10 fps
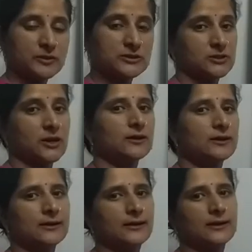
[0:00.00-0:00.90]
पर शक
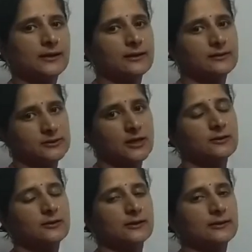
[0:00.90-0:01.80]
करने के
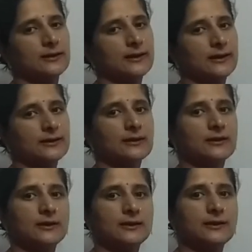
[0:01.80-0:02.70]
शक करते हैं कि
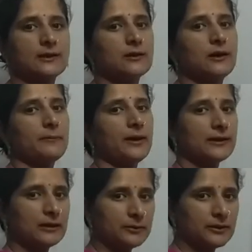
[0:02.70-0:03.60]
कहीं ये
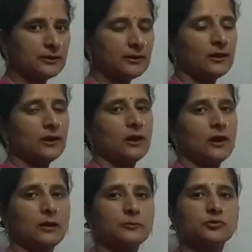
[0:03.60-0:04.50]
हमारा भी
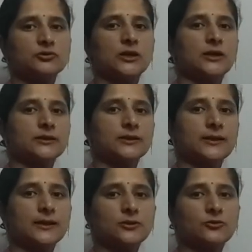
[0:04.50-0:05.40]
हम कुछ गलत
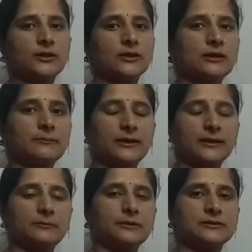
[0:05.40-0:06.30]
करेंगे तो ये
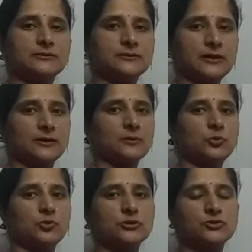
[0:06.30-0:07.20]
हमारा भी
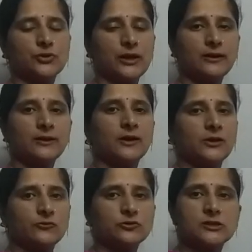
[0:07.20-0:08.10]
रिपोर्ट जो है
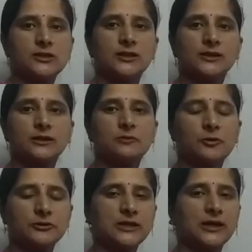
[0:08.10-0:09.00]
वो सीनियर तक
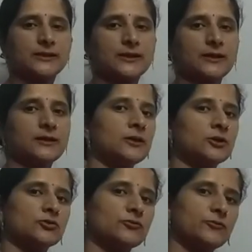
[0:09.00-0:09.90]
पहुंचा देगा
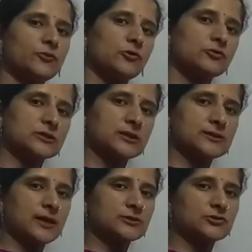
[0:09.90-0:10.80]
तो वो उसके
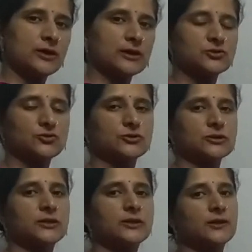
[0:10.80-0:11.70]
साथ जो है
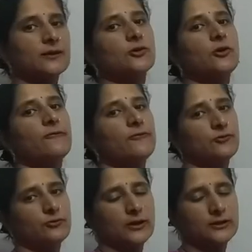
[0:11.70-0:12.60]
सोशली कट
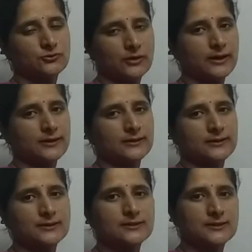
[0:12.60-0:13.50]
ऑफ होना जो है एक
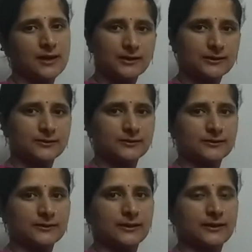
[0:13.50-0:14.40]
तरह से स्टार्ट कर
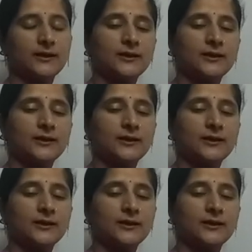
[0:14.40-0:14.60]
देते हैं